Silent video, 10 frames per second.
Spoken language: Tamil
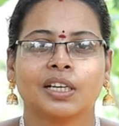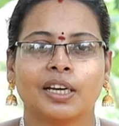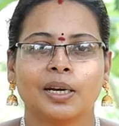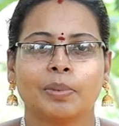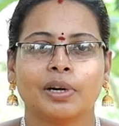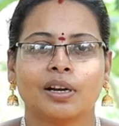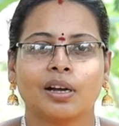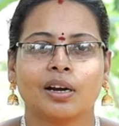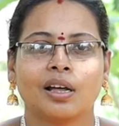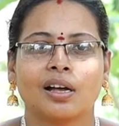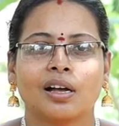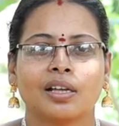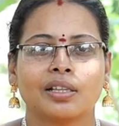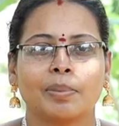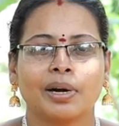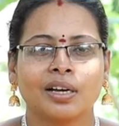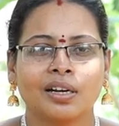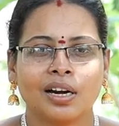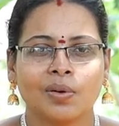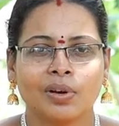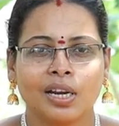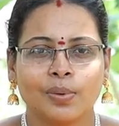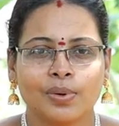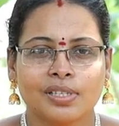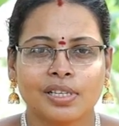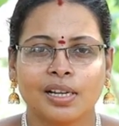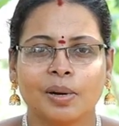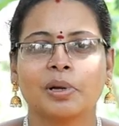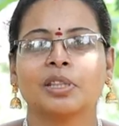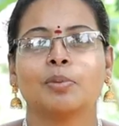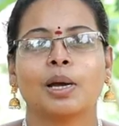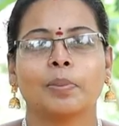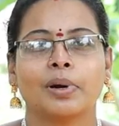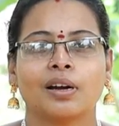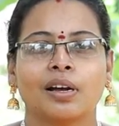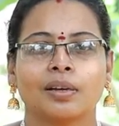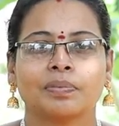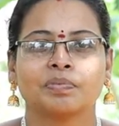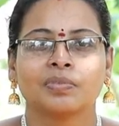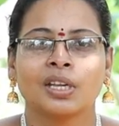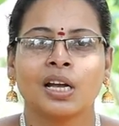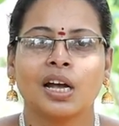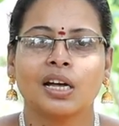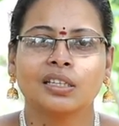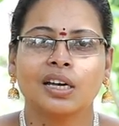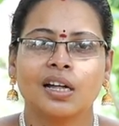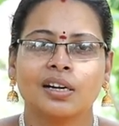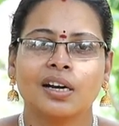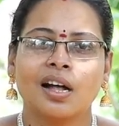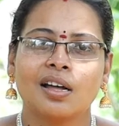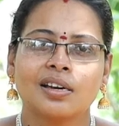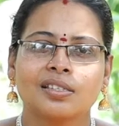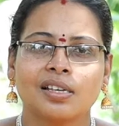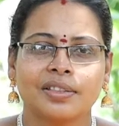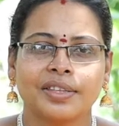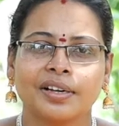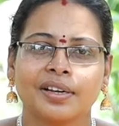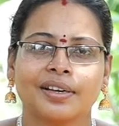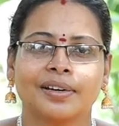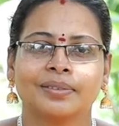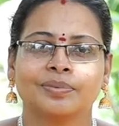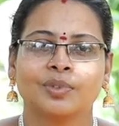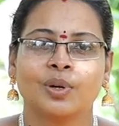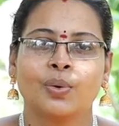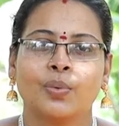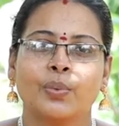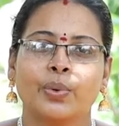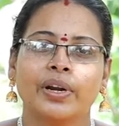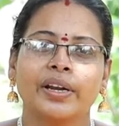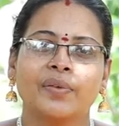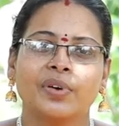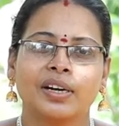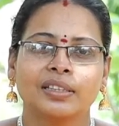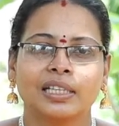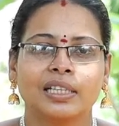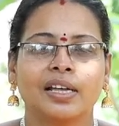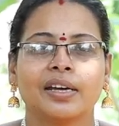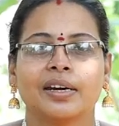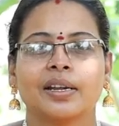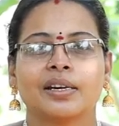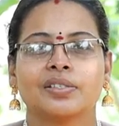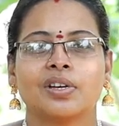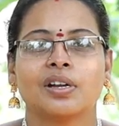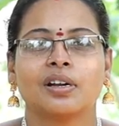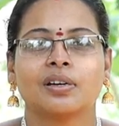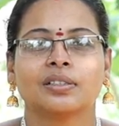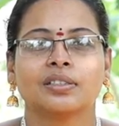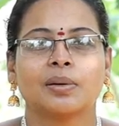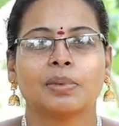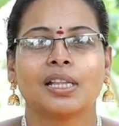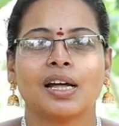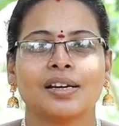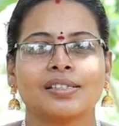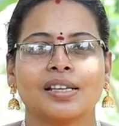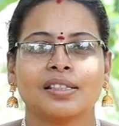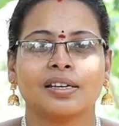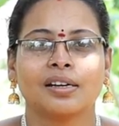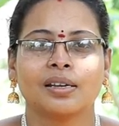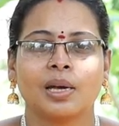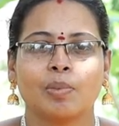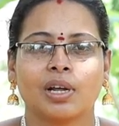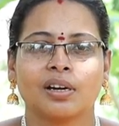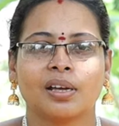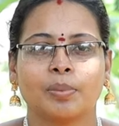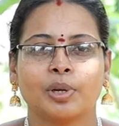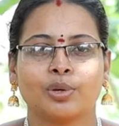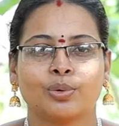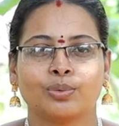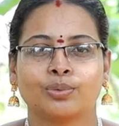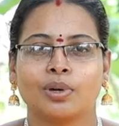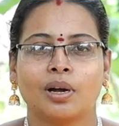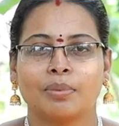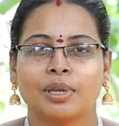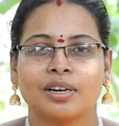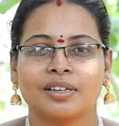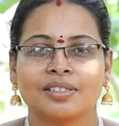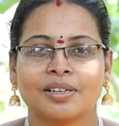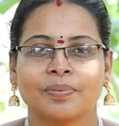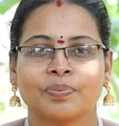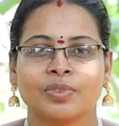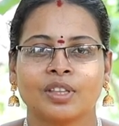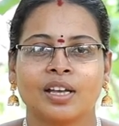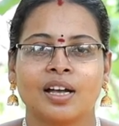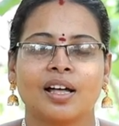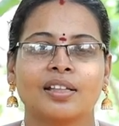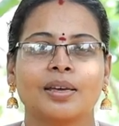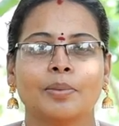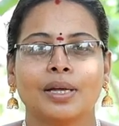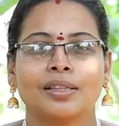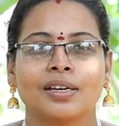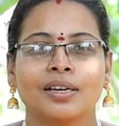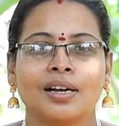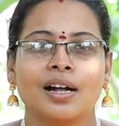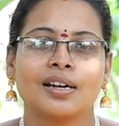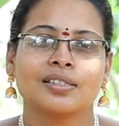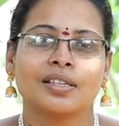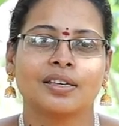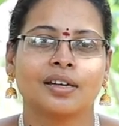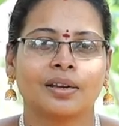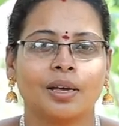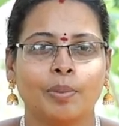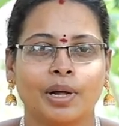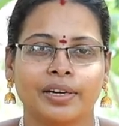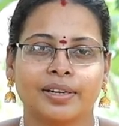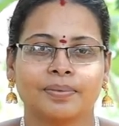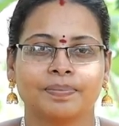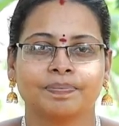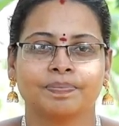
என்ன பண்ணுறாங்கன்னா அந்த பணக்காரவங்களே ஒரு சிலரை பார்த்து பயப்படுறாங்க அது யாருன்னா அரசு அதிகாரிகள் உடனே அவன் அடுத்ததான் என்ன நினச்சான்னா நம்ம இந்த அரசு அதிகாரியாக மாறினா எப்படி இருக்கும் அப்படின்னு நினச்சான் அதே மாதிரி அரசு அதிகாரியாக மாறிட்டான்